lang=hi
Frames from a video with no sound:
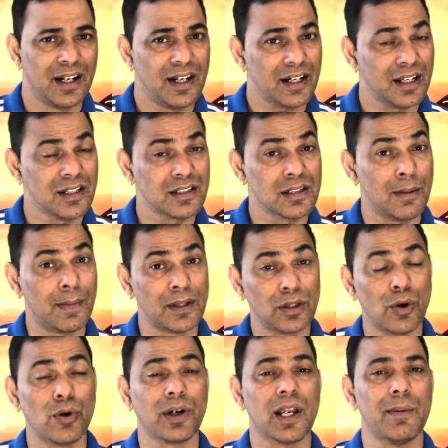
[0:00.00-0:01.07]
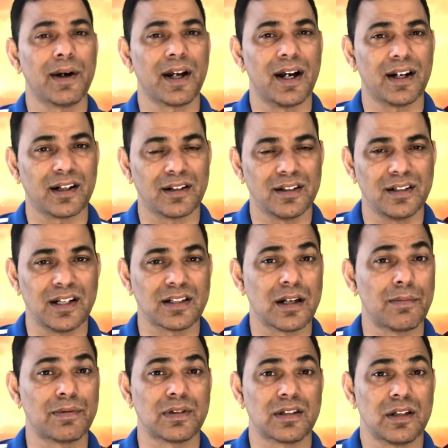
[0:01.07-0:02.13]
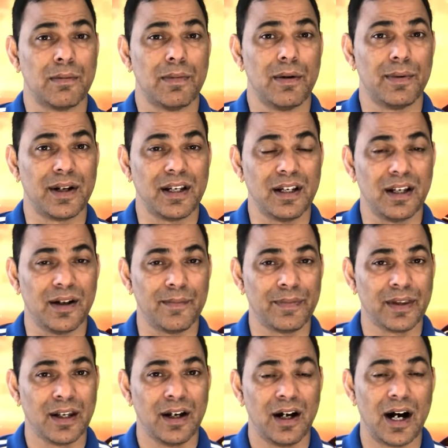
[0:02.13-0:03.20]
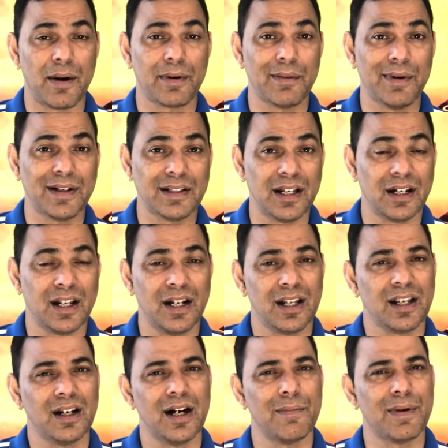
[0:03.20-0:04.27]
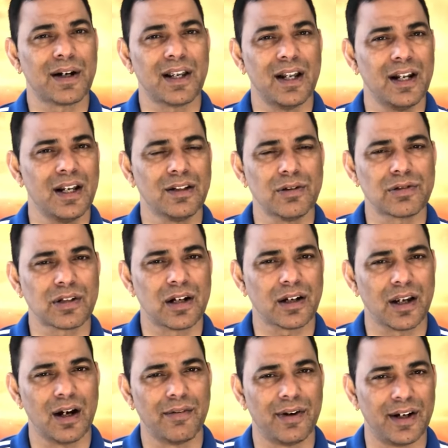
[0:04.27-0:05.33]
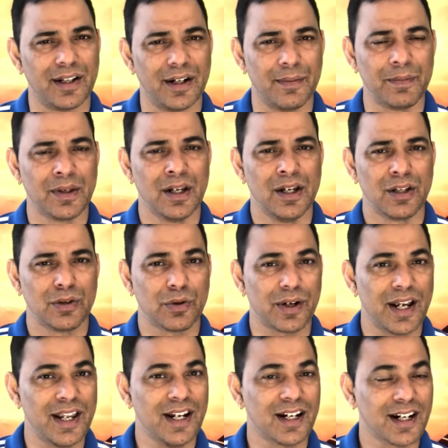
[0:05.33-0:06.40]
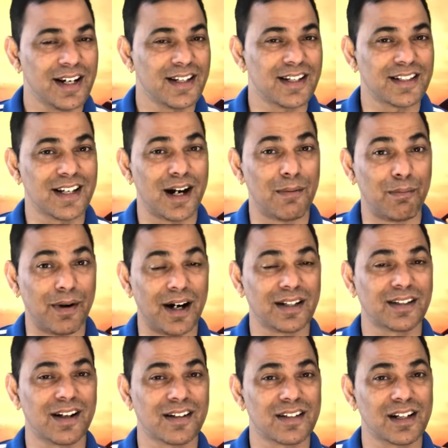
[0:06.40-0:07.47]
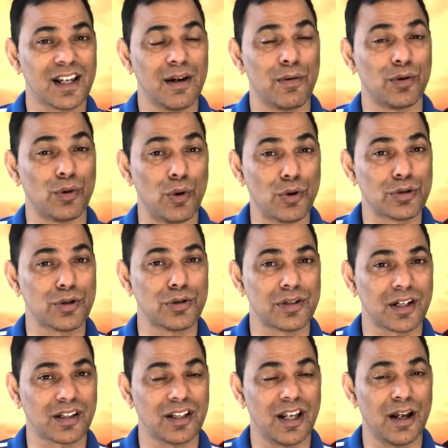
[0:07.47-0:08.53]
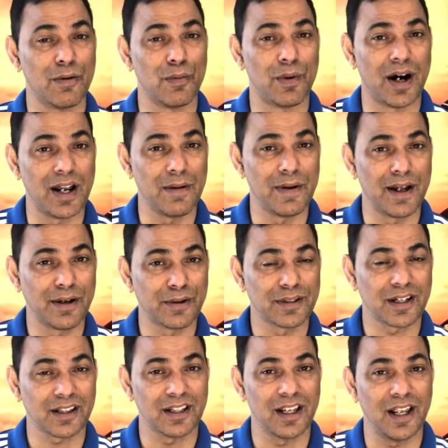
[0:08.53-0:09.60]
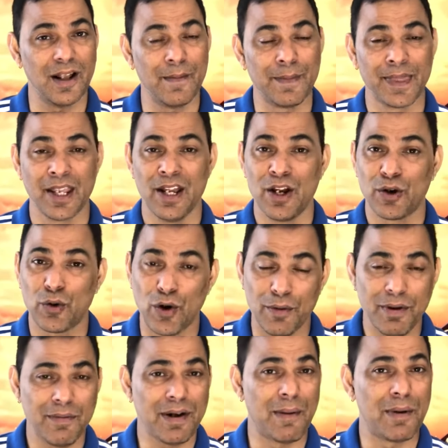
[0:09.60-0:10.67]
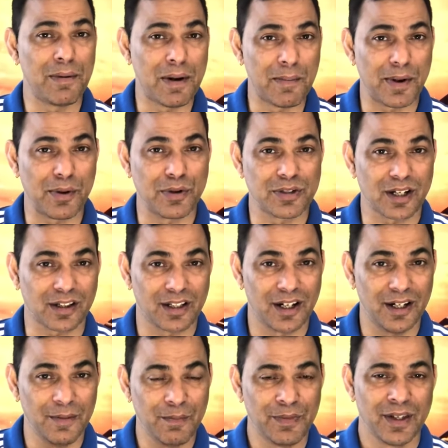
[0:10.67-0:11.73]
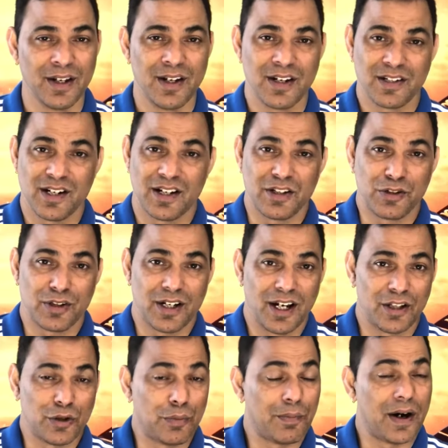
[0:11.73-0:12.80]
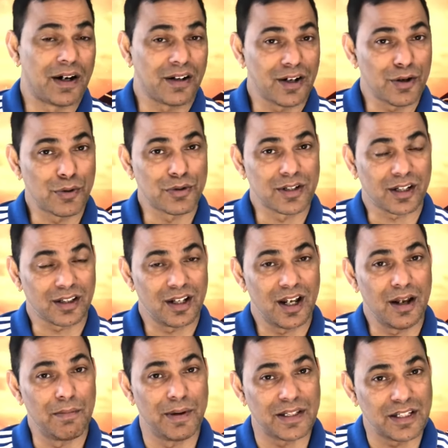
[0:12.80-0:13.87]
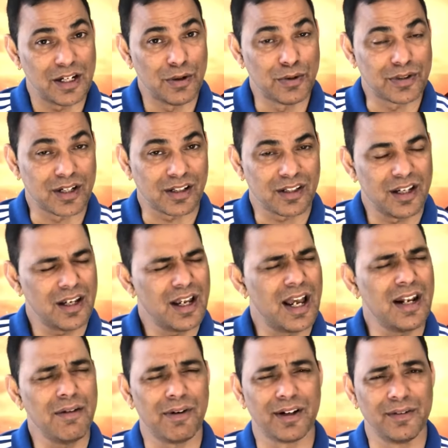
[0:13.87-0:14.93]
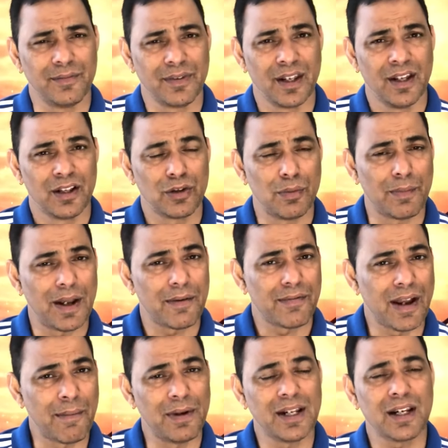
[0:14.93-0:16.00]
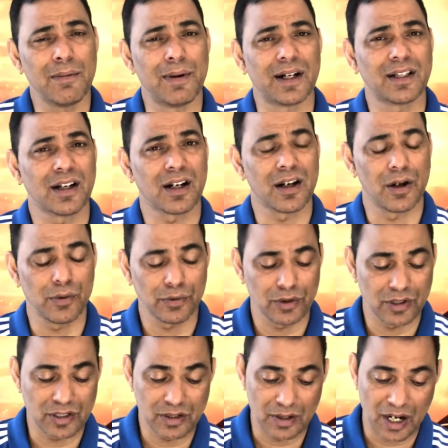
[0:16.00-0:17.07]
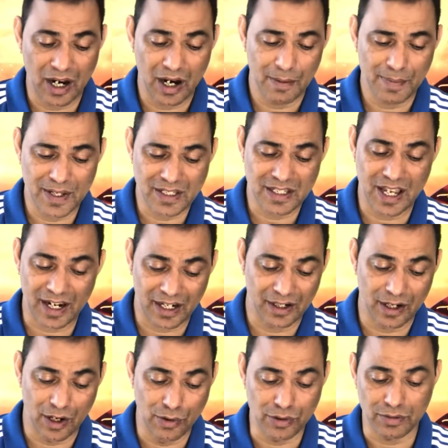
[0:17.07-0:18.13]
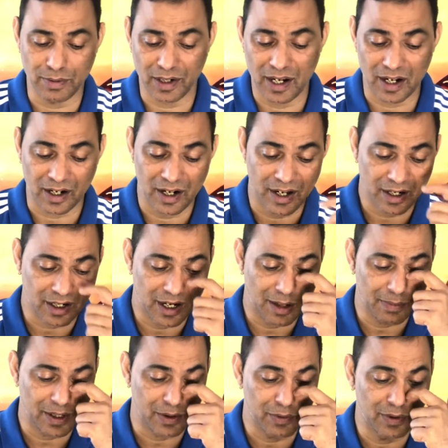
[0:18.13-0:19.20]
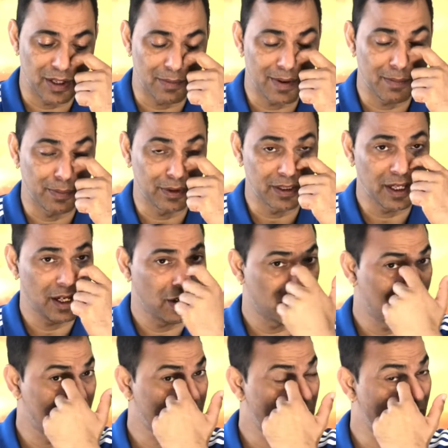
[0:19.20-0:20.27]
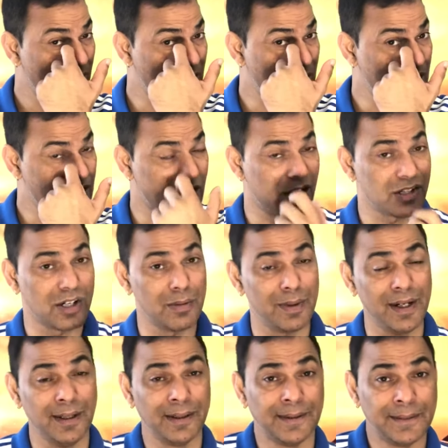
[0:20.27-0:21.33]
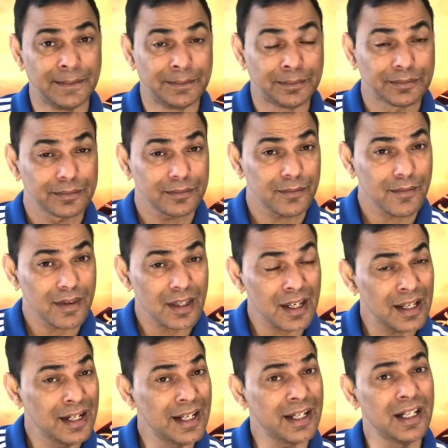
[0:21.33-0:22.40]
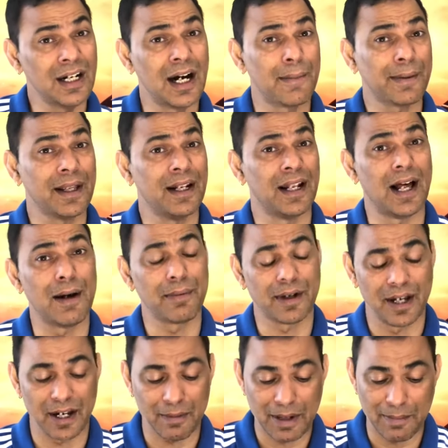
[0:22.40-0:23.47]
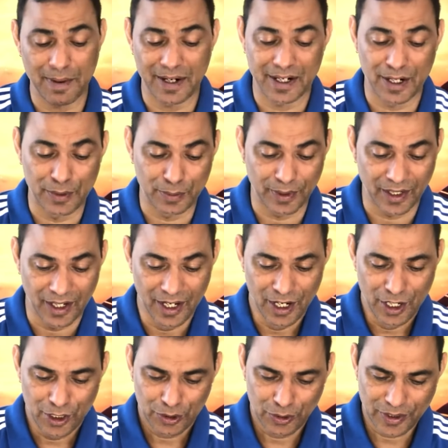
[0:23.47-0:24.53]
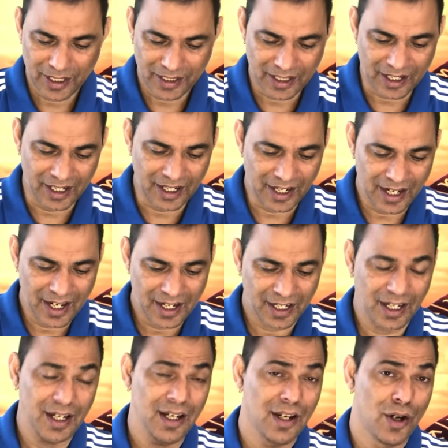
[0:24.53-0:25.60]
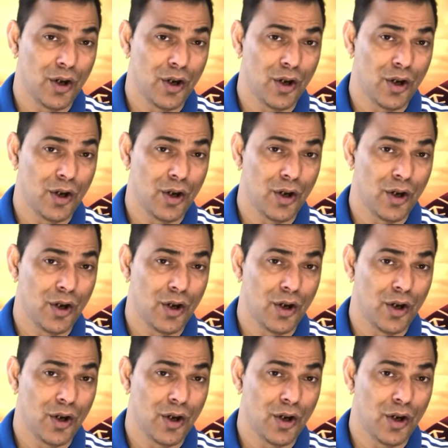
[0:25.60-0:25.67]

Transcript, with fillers: लेकिन संबंधों के बगैर ये सब संभव नहीं है आपके पास धन है लेकिन आप अकेले हैं तो उसका क्या फ़ायदा तो कहीं ना कहीं जिससे आप बात कर सकें वो दोस्त हो सकते हैं वो भाई बहन हो सकते हैं कोई भी फैमिली मेम्बर हो सकता है शादीशुदा है तो पार्टनर हो सकता है बच्चे हो सकते हैं एनी वन तो मैं फैमिली की बात अगर करूँ तो यहाँ पे सेकंड हाउस का कारक आपकी कुंडली में बुद्ध है और बुद्ध है नीच राशि में लेकिन आपके लाभ घर में बैठा हुआ है तो ये दिखा रहा है कि